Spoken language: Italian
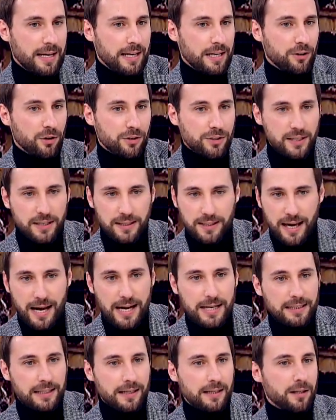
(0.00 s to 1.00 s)
I nostri
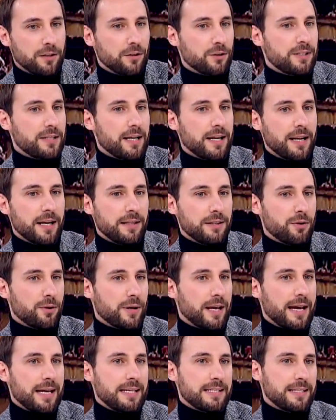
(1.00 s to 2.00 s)
teatri, le nostre grandi
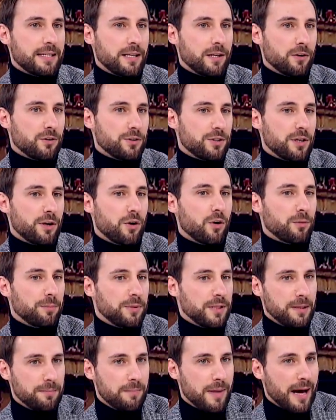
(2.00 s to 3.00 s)
orchestre, i nostri
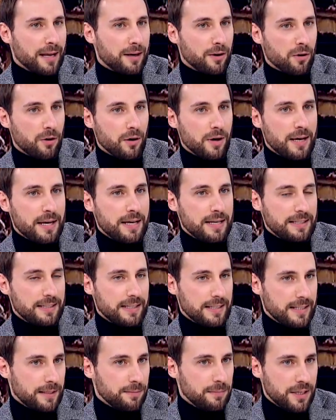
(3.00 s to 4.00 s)
corpi di ballo
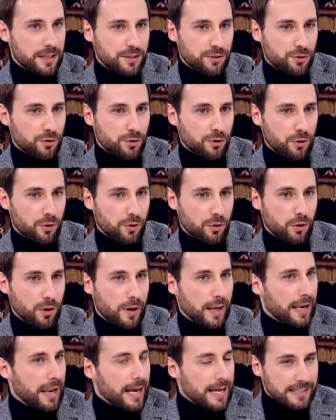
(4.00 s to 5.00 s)
si
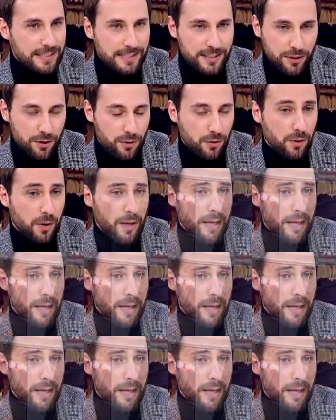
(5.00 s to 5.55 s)
esibiscono all'estero